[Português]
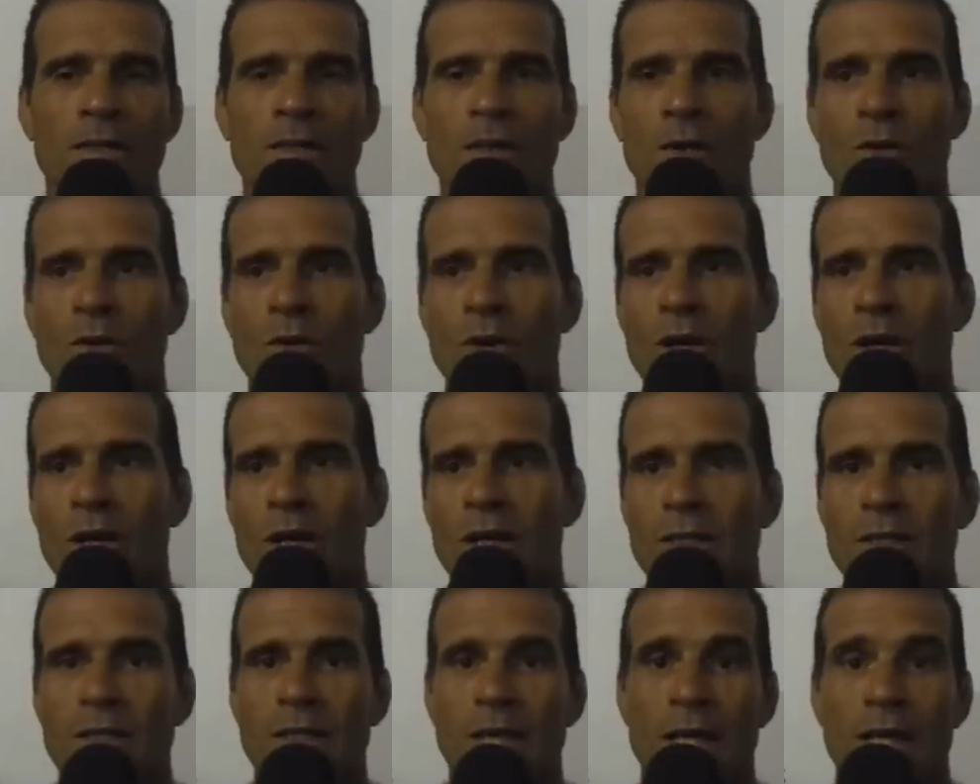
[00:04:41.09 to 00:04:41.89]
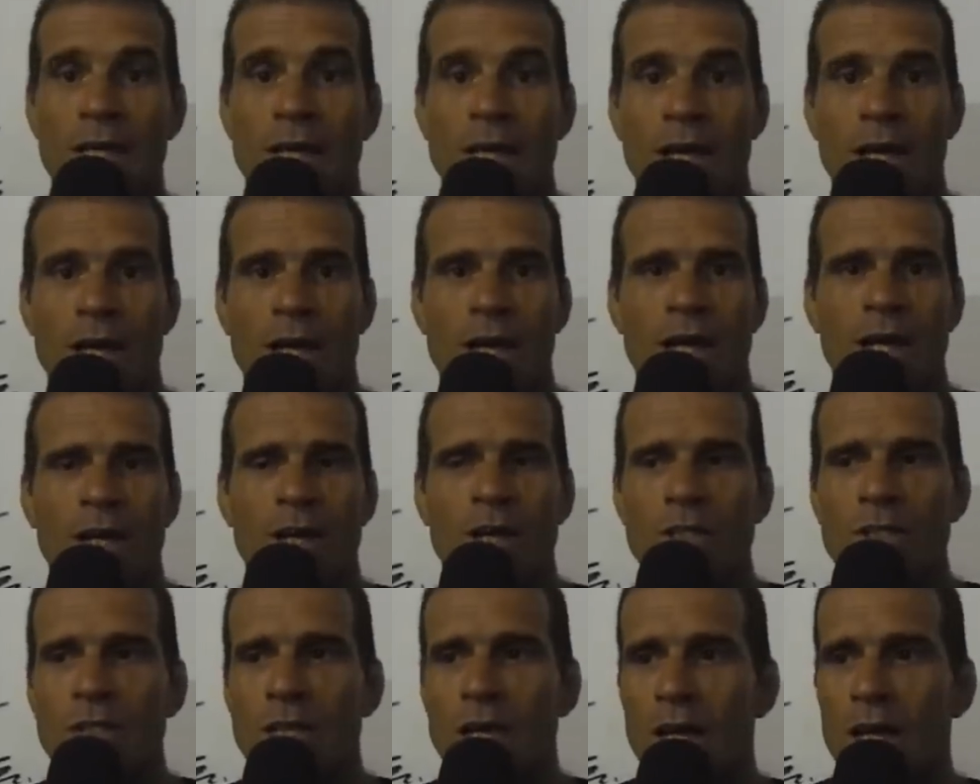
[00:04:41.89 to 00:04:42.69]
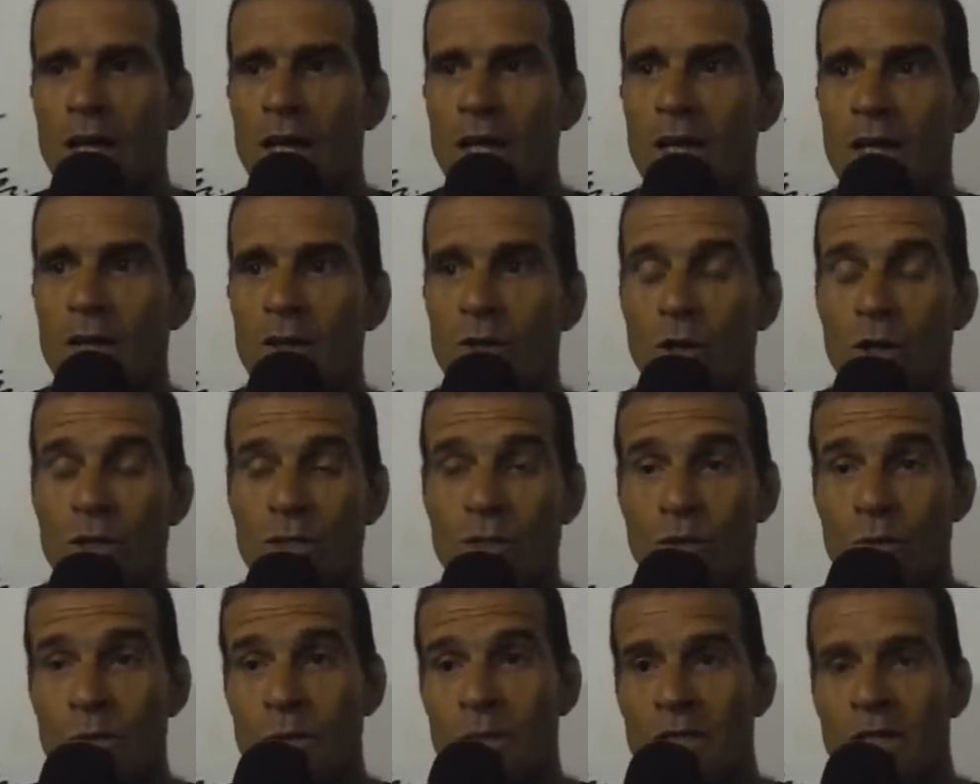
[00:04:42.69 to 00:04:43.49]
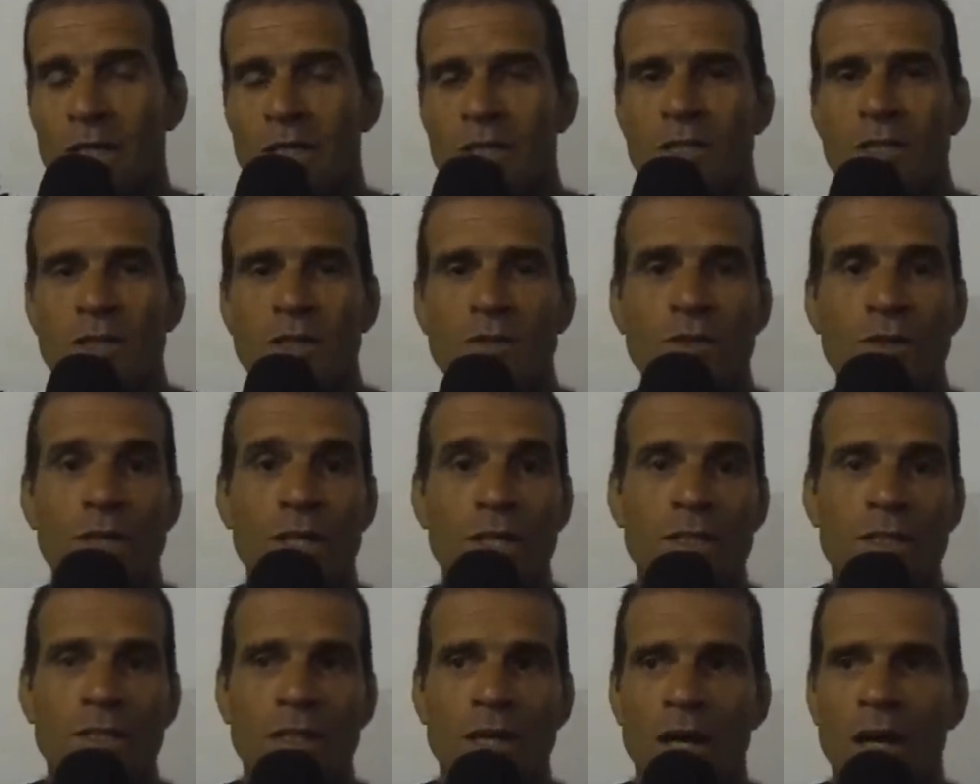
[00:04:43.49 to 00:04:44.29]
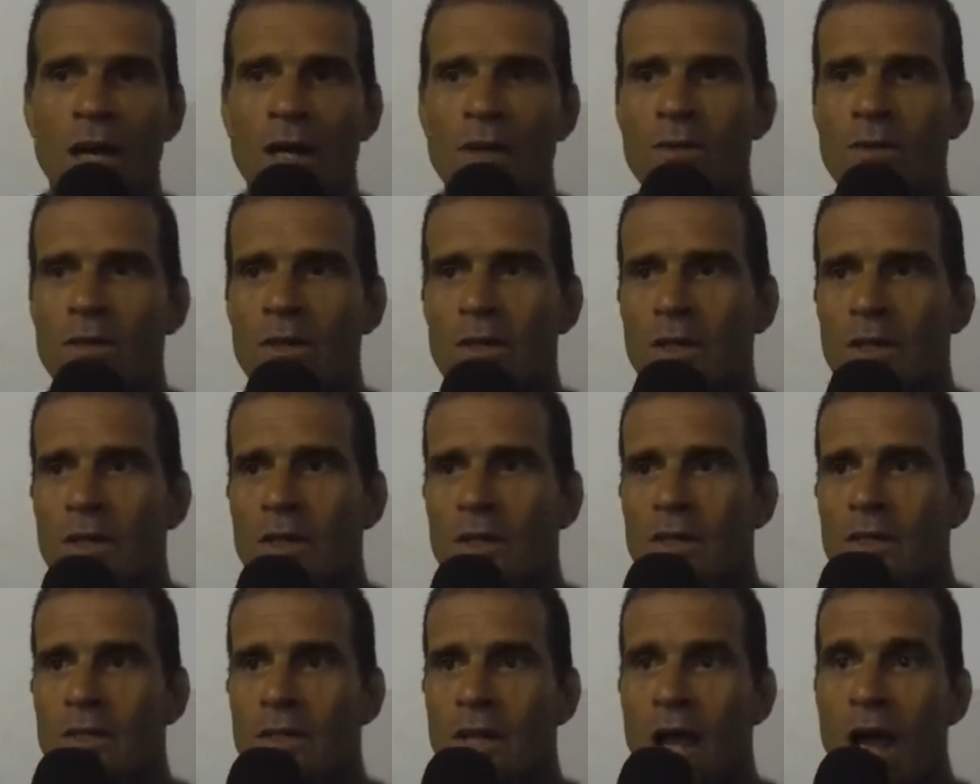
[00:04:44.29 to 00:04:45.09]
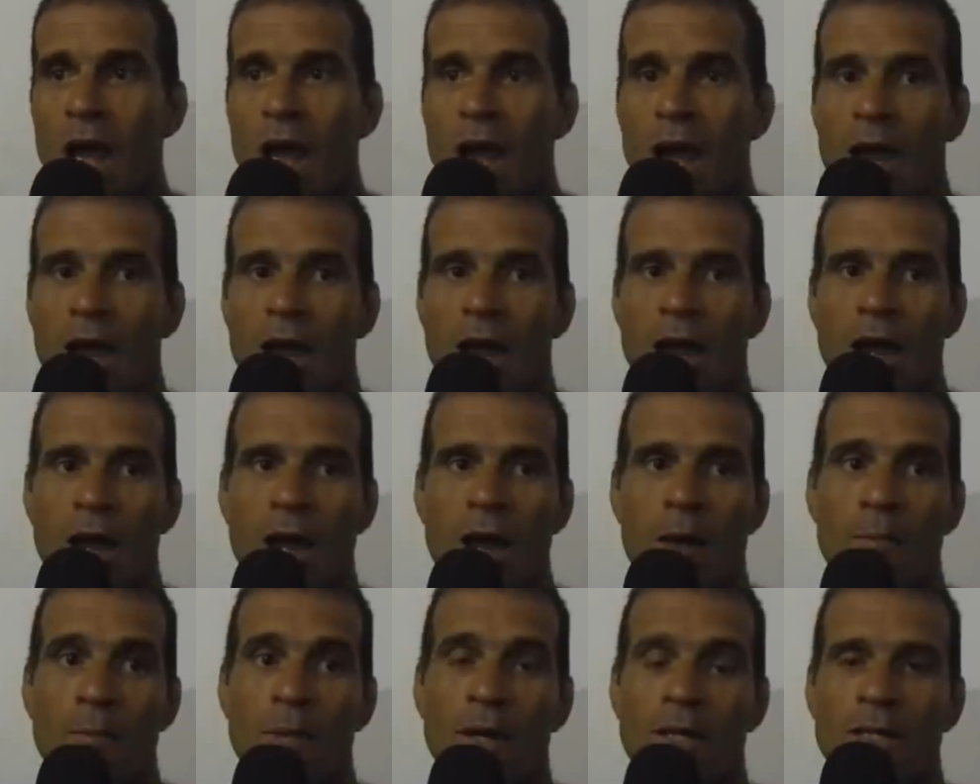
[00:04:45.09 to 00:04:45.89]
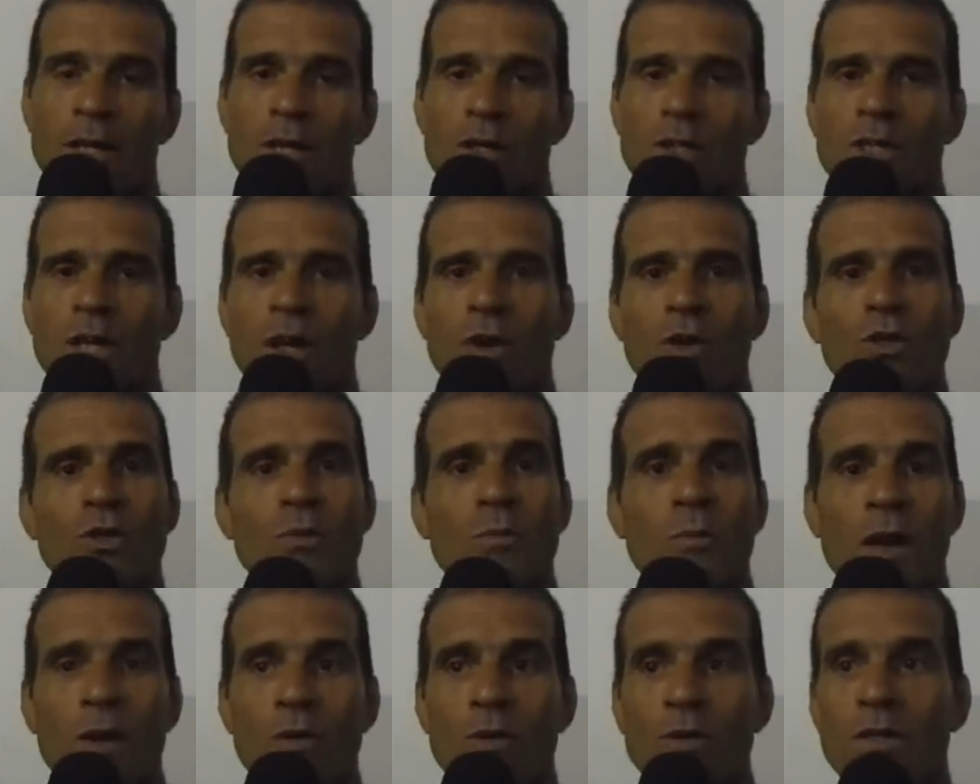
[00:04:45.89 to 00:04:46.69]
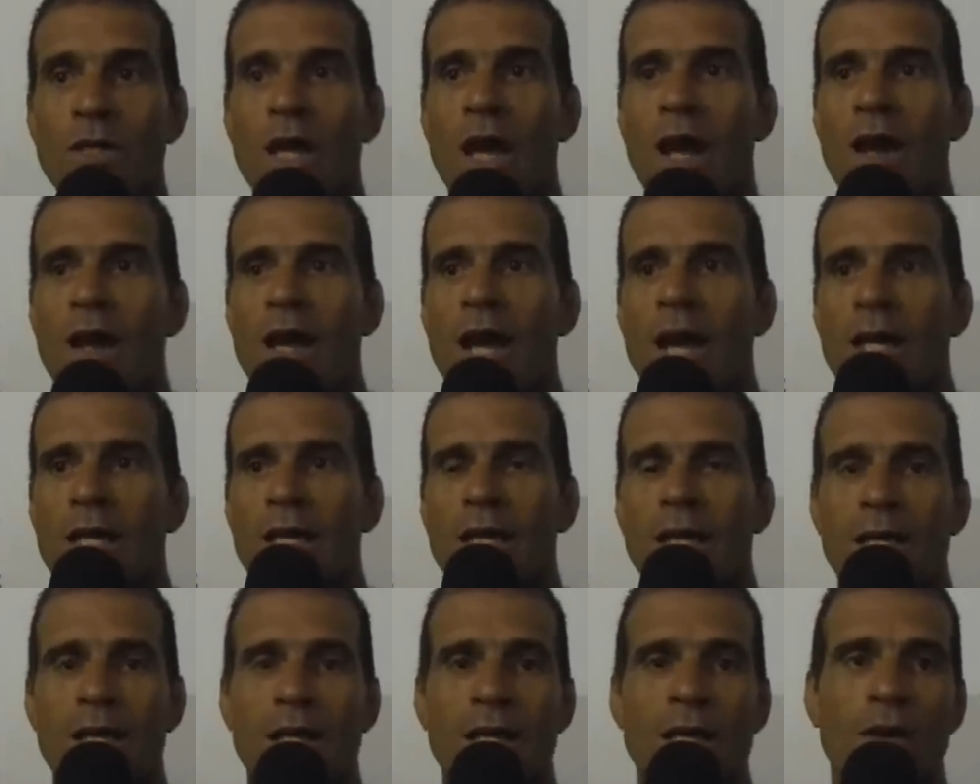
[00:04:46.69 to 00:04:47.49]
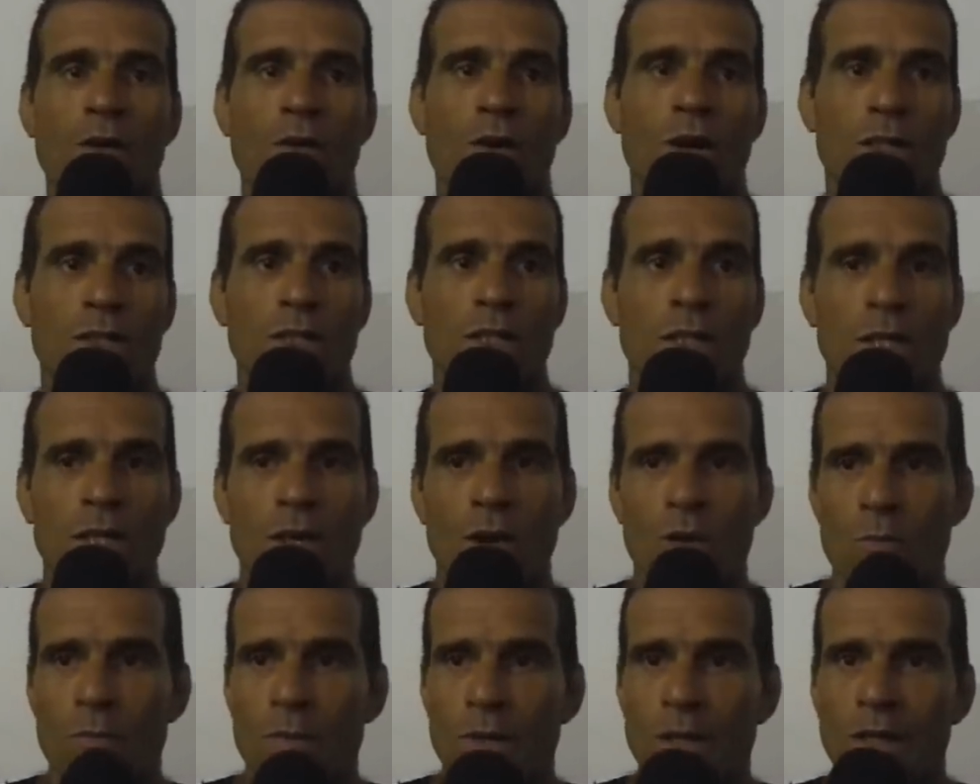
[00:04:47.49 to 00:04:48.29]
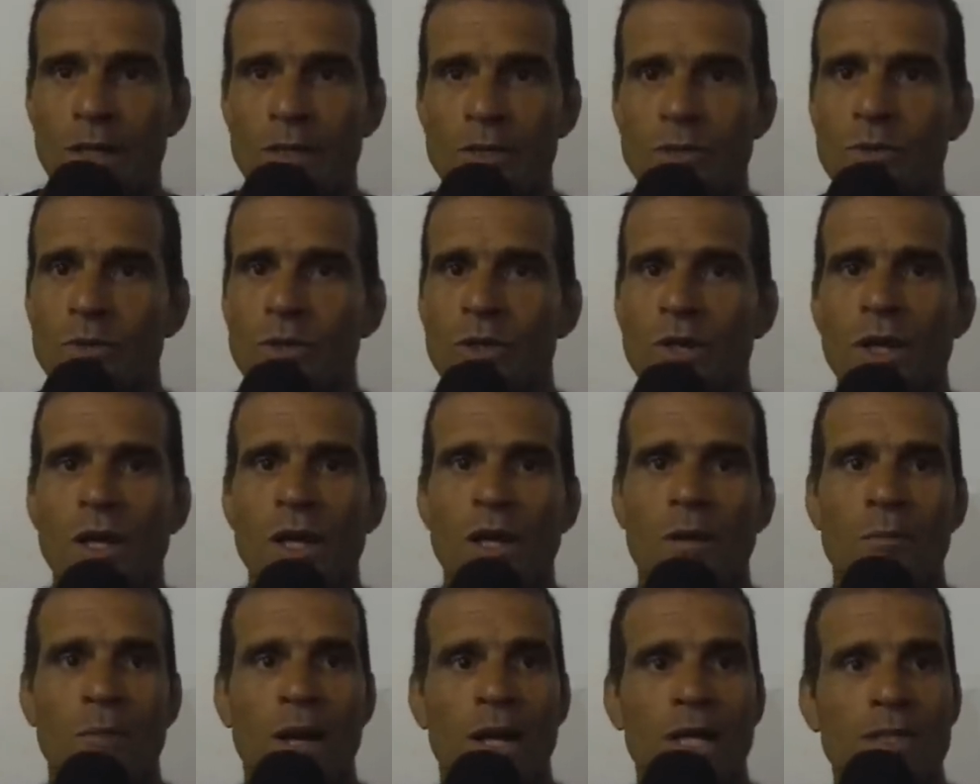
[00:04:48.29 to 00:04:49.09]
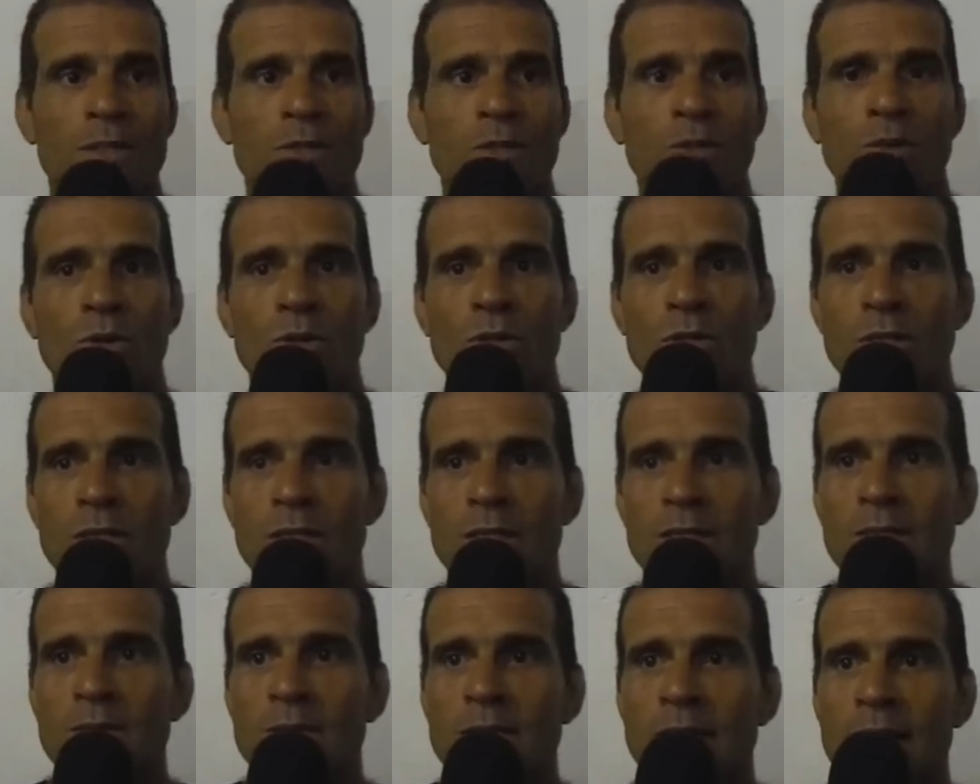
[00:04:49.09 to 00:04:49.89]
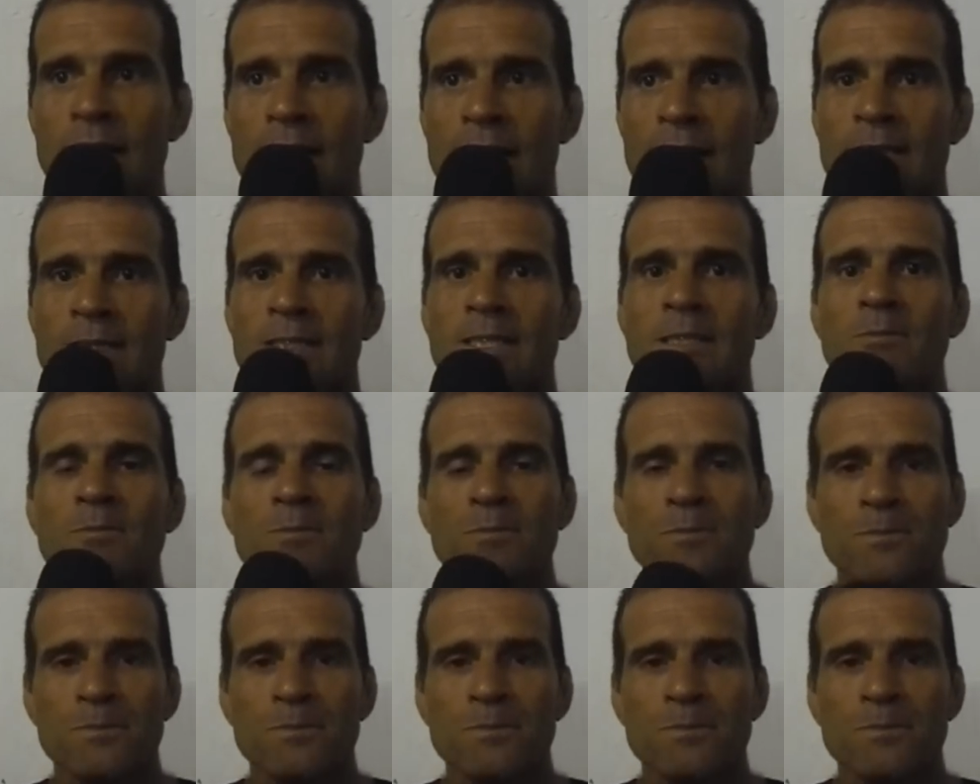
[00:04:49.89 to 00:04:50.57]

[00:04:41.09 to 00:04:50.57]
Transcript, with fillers: Então esse aí é, é nosso objetivo desse ano tá mandando os garotos para lutar lá, que é aquele negócio. Aqui é o berço, mas o dinheiro tá lá, né?